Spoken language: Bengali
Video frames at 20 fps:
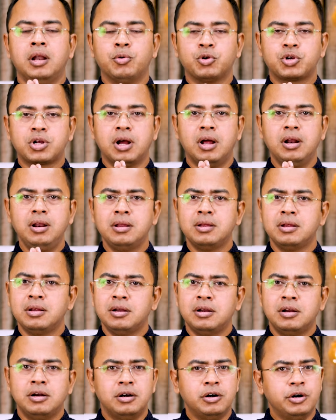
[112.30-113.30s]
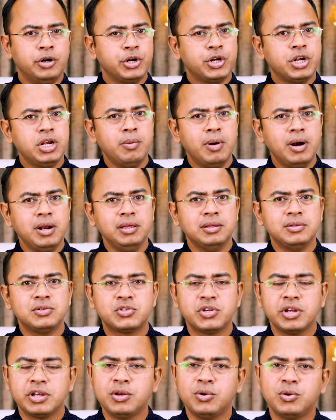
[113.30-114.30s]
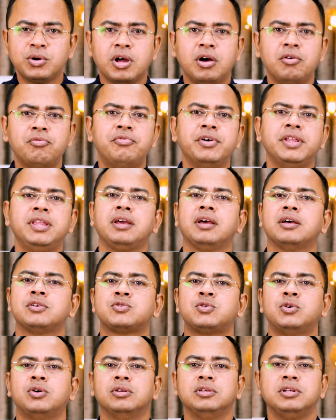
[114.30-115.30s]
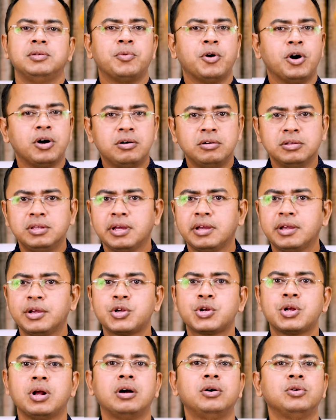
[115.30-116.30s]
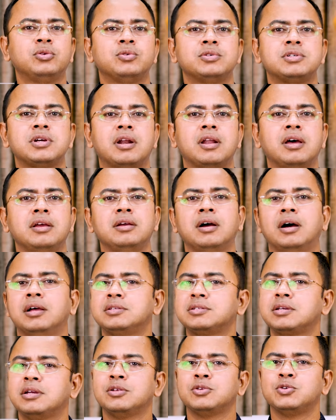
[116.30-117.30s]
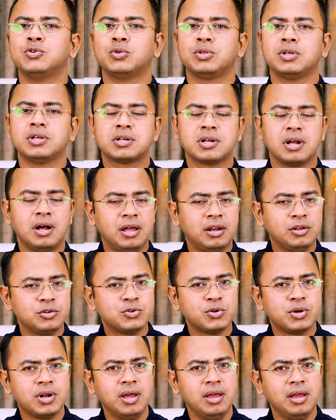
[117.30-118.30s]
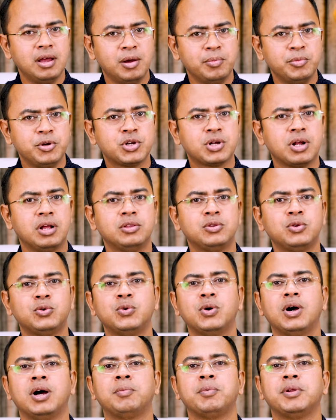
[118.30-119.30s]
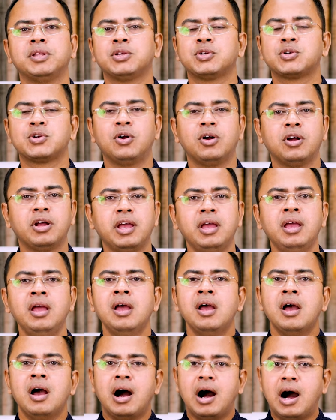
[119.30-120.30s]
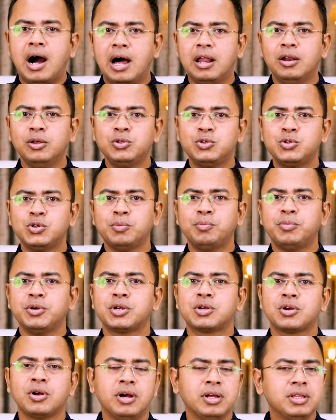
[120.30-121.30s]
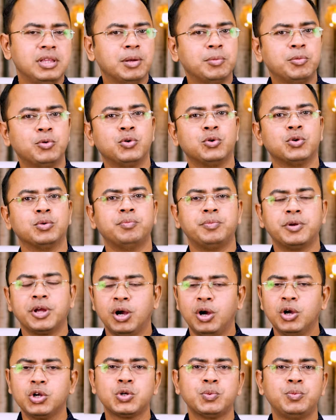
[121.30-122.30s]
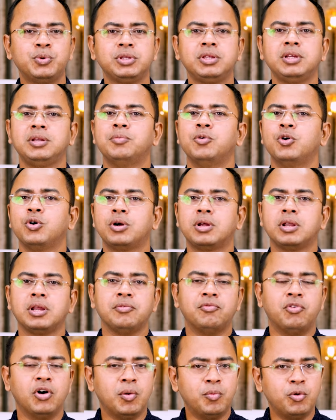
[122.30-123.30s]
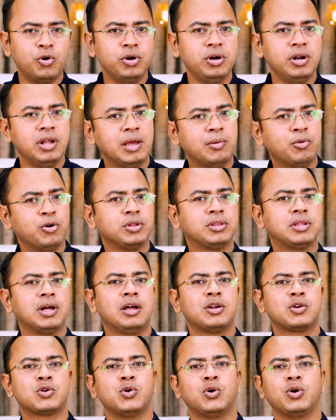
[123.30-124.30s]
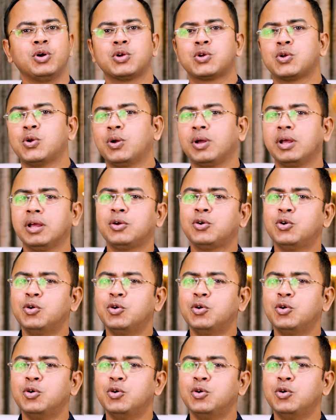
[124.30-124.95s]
নমস্কার ঋষিবাণী ইনস্টিটিউট অব বেদিক অ্যাস্ট্রোলজির পক্ষ থেকে স্বাগত জানাই আজকের জ্যোতিষ আলোচনায় আমি শান্তনু আপনাদের সঙ্গে আলোচ্য বিষয় দেবগুরু বৃহস্পতির বক্রী ভবন এবং তার সঙ্গে সঙ্গে